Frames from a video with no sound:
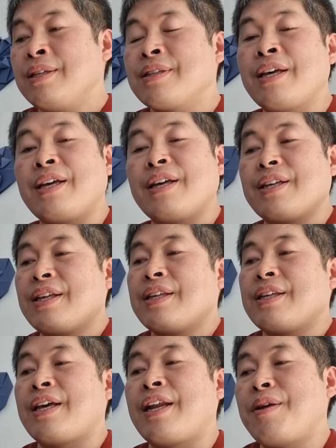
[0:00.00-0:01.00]
네,
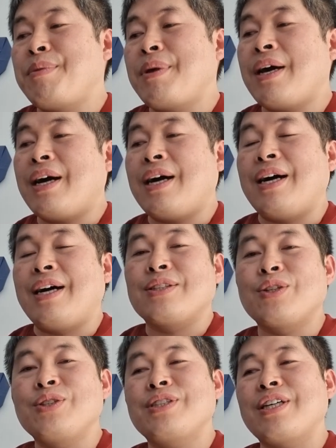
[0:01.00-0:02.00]
예레미야
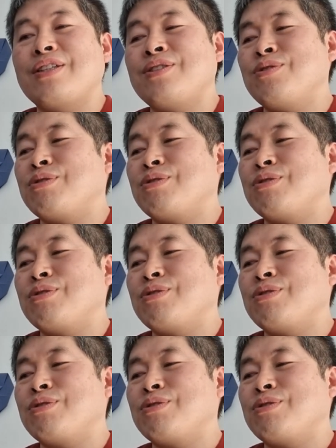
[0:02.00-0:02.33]
선지자는